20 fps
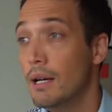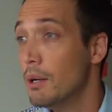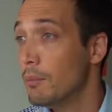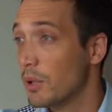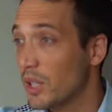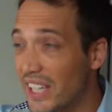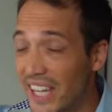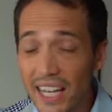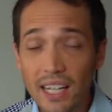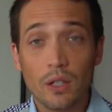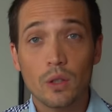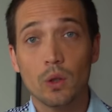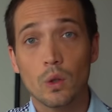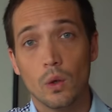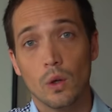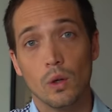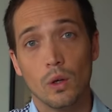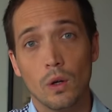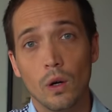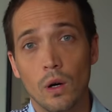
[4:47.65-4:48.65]
もう結
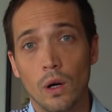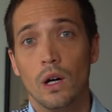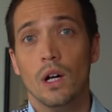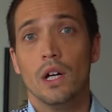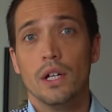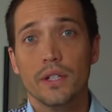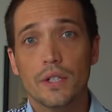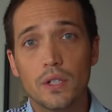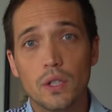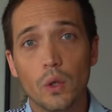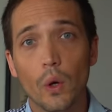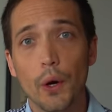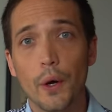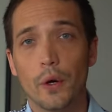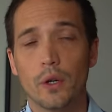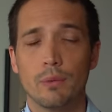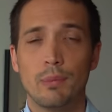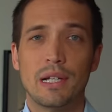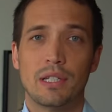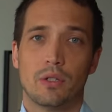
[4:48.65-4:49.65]
構すごい
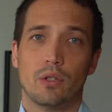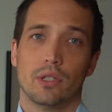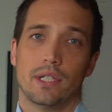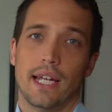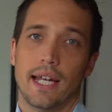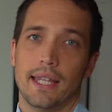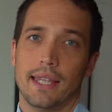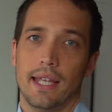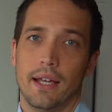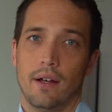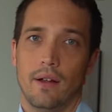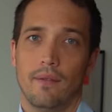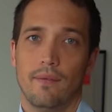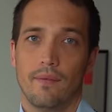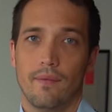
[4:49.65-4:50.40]
億万長者なんだよ。